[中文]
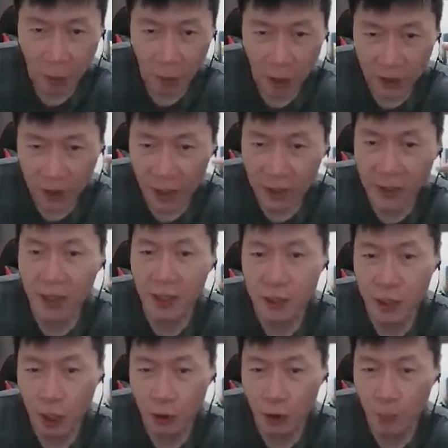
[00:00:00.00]
王丹那个
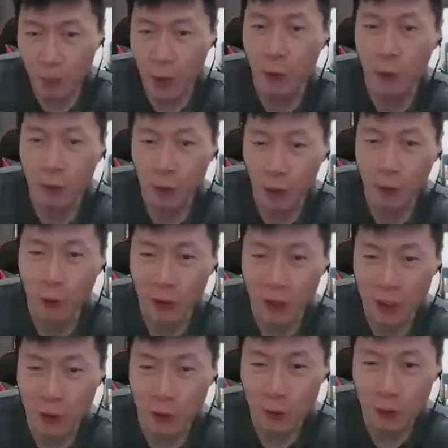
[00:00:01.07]
时候就变我对我
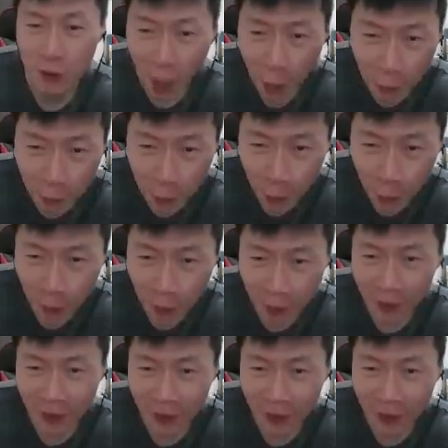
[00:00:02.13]
提出邀约，